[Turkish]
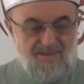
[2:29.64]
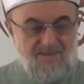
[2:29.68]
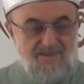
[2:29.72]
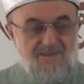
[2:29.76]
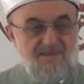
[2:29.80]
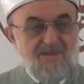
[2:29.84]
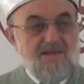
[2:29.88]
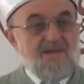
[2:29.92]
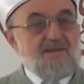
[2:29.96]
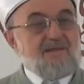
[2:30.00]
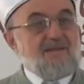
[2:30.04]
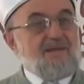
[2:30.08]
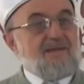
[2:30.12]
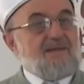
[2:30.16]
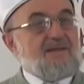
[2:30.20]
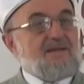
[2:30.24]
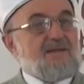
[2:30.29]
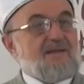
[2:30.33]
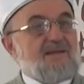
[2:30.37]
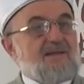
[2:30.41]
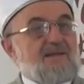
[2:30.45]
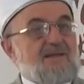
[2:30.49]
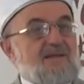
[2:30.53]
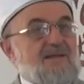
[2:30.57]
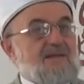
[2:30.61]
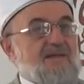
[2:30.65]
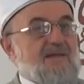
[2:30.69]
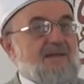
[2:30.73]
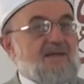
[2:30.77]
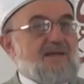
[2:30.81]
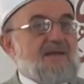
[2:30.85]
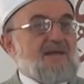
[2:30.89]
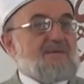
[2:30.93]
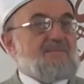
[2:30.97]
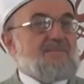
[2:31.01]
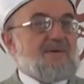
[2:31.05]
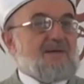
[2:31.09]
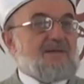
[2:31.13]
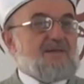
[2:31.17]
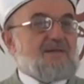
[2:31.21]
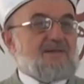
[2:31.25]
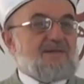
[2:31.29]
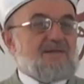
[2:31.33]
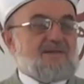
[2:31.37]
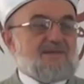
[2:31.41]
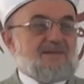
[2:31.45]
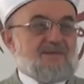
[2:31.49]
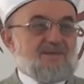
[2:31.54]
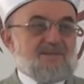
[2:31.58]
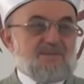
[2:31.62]
zaten
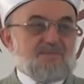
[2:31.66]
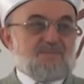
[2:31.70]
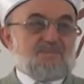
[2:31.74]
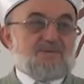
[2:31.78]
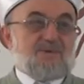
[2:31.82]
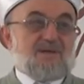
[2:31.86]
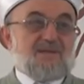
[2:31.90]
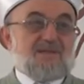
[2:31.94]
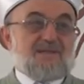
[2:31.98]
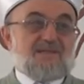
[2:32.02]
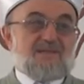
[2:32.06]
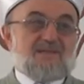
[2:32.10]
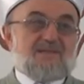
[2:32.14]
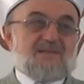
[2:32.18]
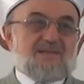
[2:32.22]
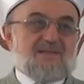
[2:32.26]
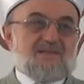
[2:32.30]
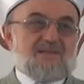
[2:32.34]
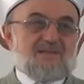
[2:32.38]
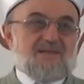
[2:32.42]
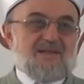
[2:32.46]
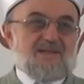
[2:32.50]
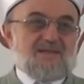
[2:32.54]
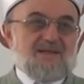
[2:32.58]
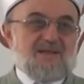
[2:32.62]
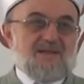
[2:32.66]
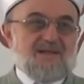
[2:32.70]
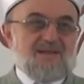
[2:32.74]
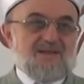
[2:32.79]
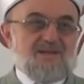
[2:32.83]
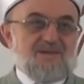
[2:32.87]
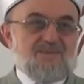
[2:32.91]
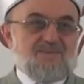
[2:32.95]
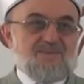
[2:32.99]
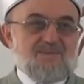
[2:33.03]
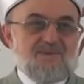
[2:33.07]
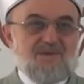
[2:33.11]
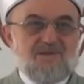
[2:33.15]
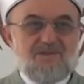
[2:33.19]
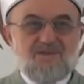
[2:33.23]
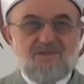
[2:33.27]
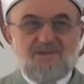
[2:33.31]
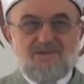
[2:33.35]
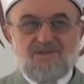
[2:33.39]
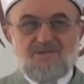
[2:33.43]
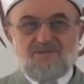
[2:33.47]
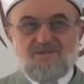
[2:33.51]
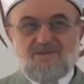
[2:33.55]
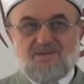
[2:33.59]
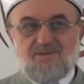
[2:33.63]
hemen bu hakikatler karşımıza
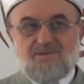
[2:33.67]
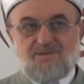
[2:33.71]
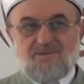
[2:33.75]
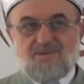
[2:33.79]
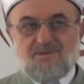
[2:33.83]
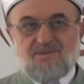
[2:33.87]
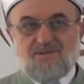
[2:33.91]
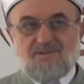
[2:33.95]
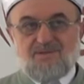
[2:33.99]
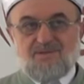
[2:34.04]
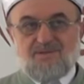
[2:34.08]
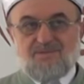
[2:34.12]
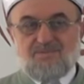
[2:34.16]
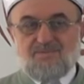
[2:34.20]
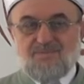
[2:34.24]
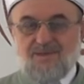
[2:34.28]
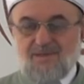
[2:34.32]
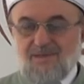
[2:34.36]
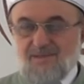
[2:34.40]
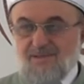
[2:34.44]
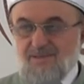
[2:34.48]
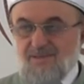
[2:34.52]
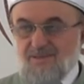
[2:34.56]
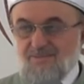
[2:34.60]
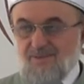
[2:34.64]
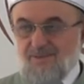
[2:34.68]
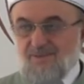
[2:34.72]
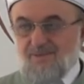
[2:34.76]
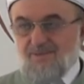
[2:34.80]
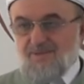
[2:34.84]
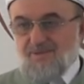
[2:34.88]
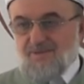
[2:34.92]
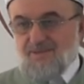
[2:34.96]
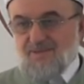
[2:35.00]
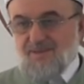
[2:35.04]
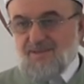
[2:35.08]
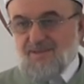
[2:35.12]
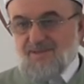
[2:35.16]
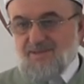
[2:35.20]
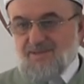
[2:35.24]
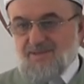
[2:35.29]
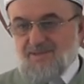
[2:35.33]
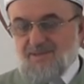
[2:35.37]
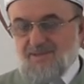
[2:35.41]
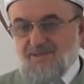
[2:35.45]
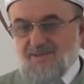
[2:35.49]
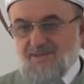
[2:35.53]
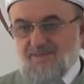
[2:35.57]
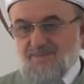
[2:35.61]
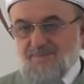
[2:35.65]
çıkıveriyor, beliri veriyor
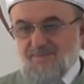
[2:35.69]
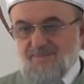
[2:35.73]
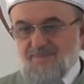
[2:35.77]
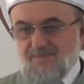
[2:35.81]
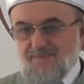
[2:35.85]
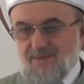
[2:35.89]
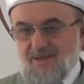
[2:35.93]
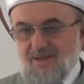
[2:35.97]
kardeşlerim.